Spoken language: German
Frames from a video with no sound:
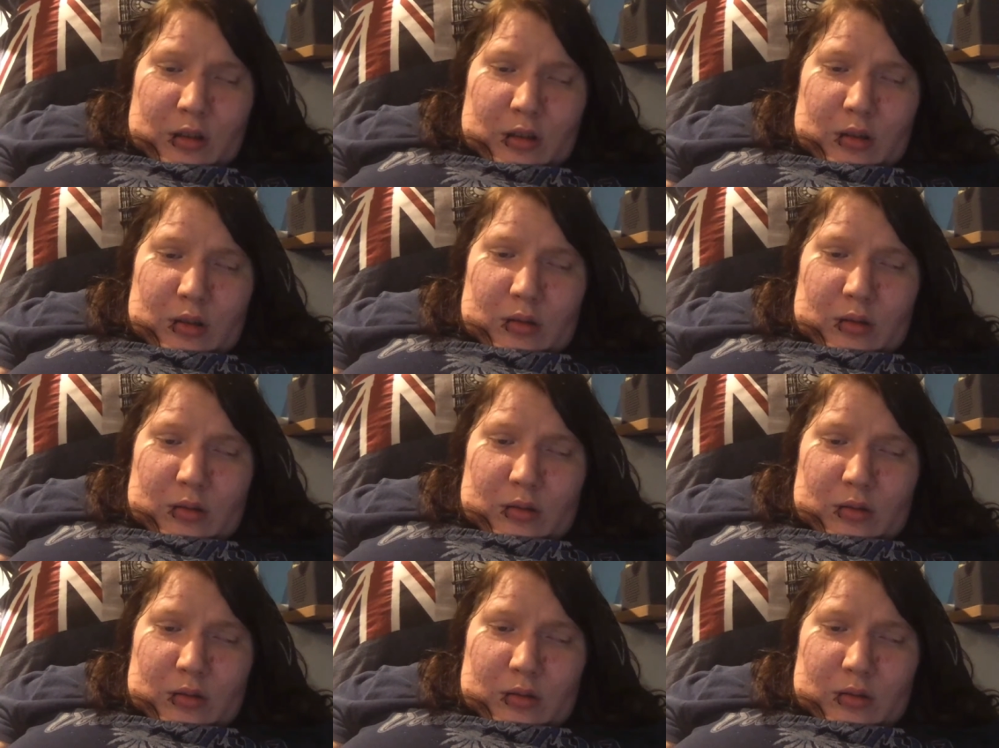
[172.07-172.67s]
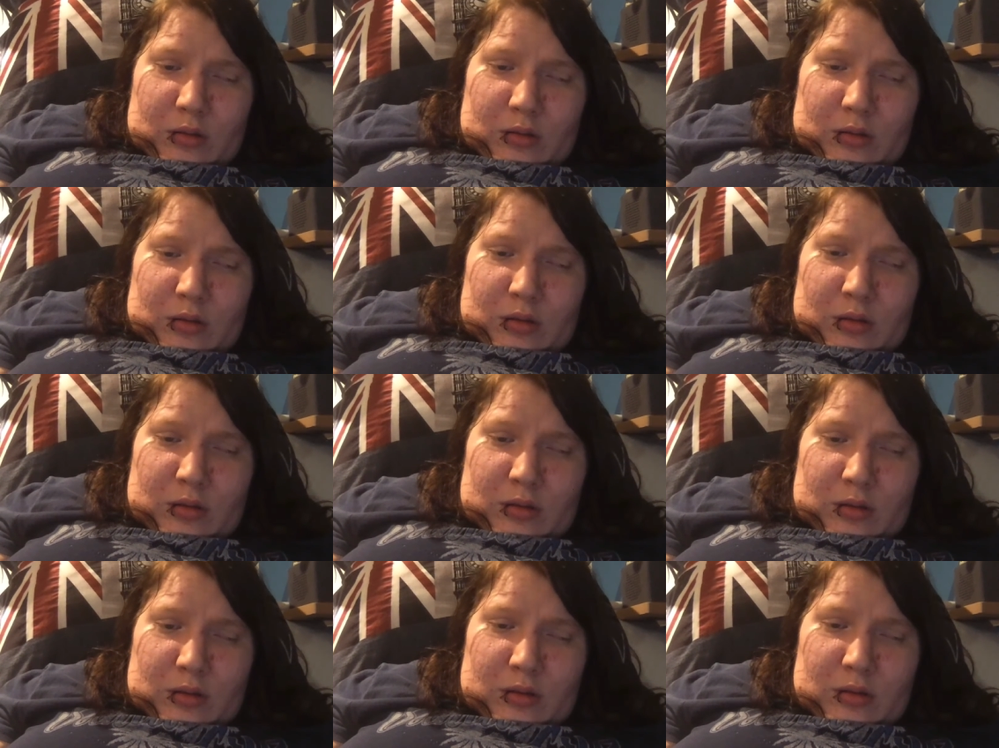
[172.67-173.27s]
Und
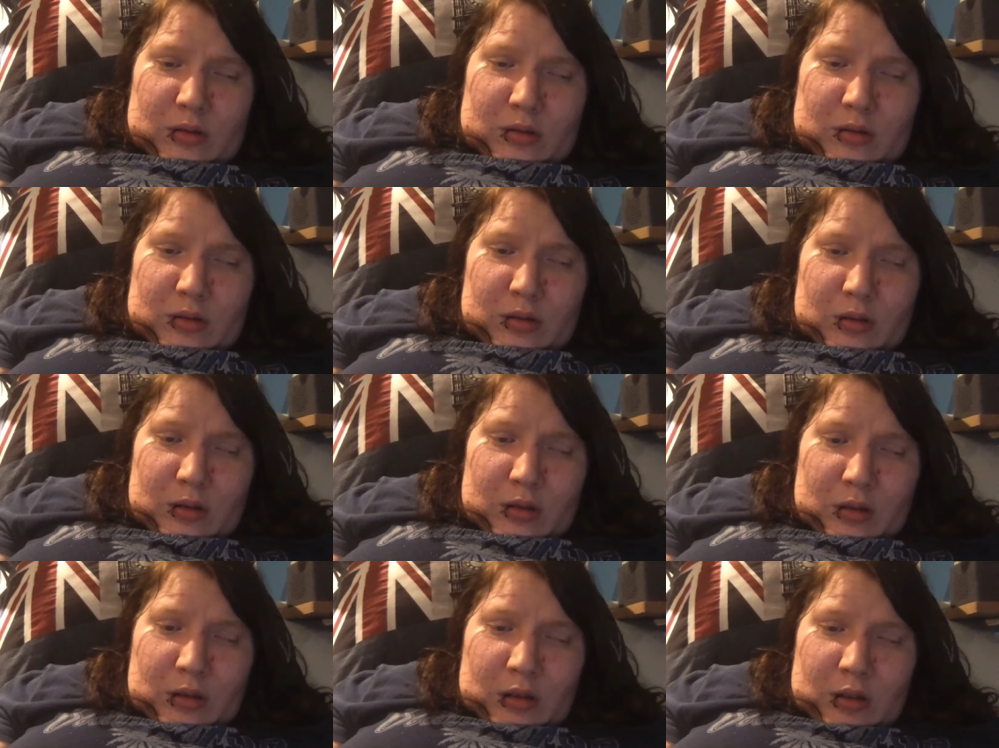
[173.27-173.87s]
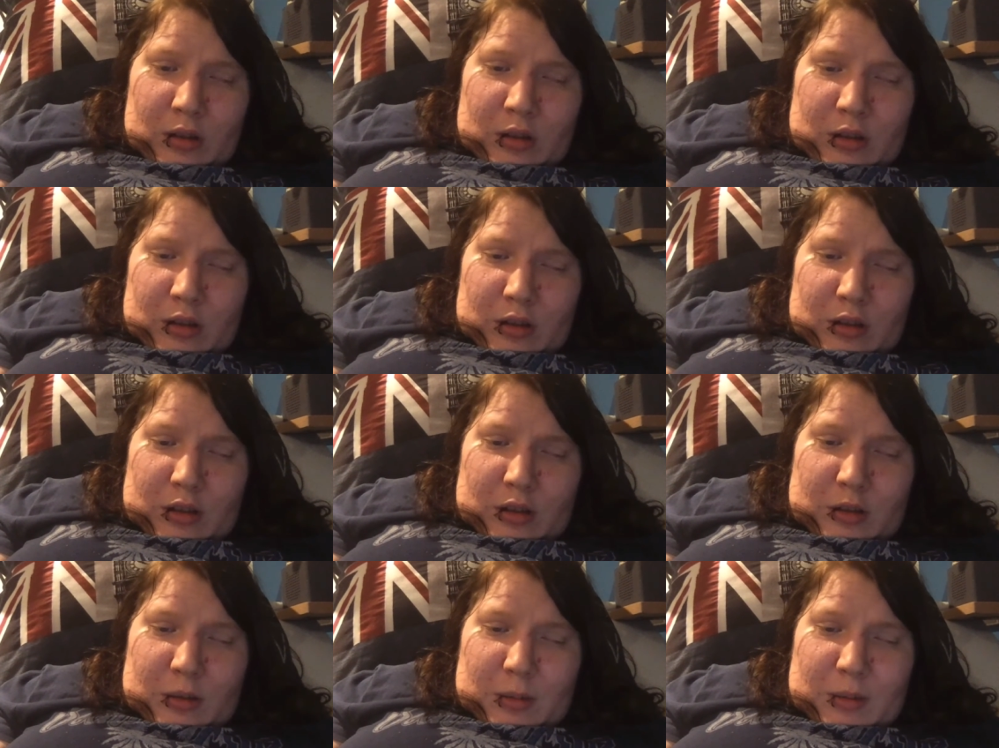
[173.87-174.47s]

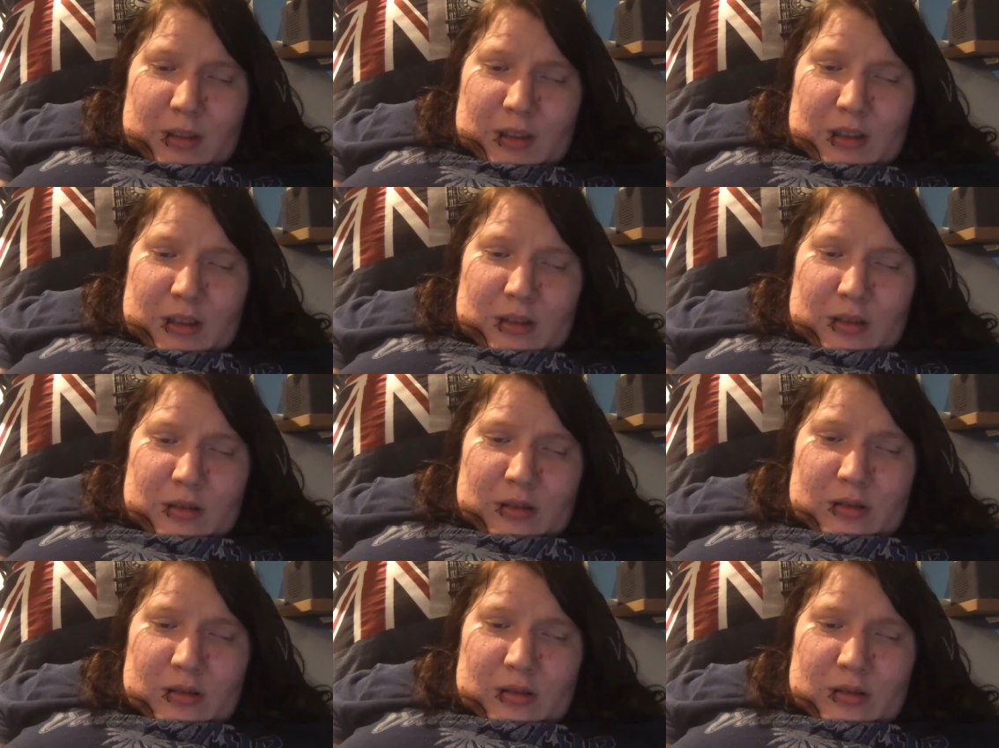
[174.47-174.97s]
deswegen